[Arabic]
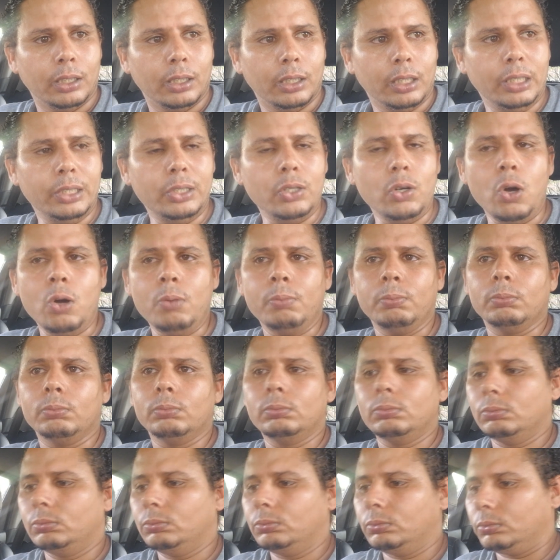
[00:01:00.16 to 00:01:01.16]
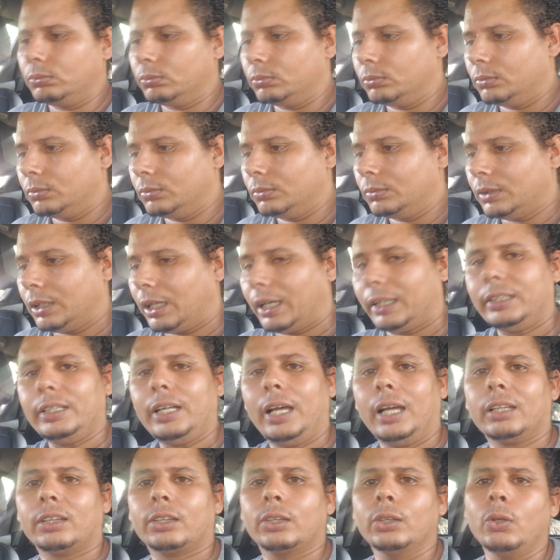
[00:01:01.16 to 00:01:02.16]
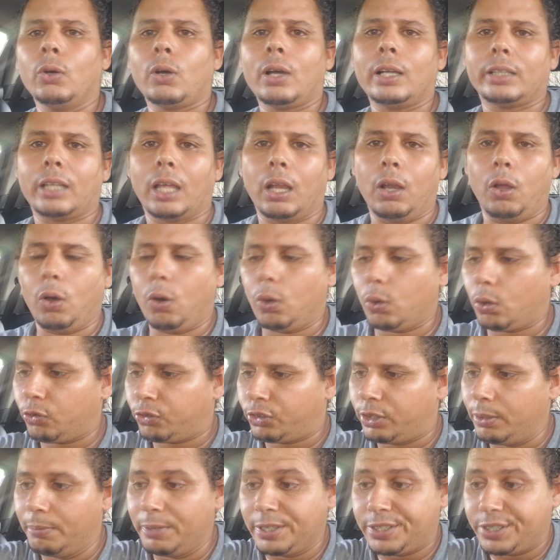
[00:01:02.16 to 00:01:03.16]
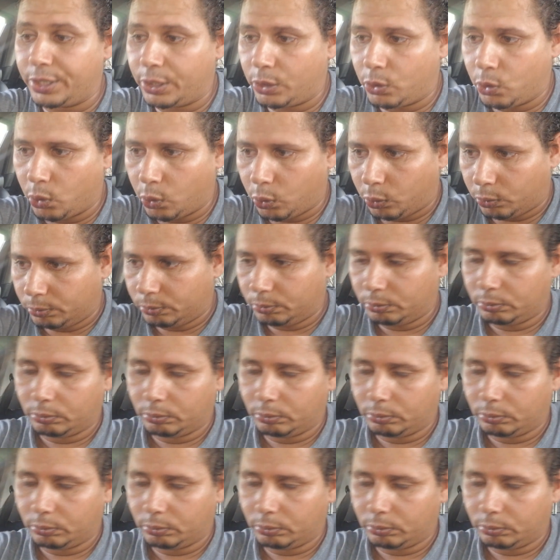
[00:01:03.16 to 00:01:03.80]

اليوم غادي نحط النقط على الحروف كما تيقولوا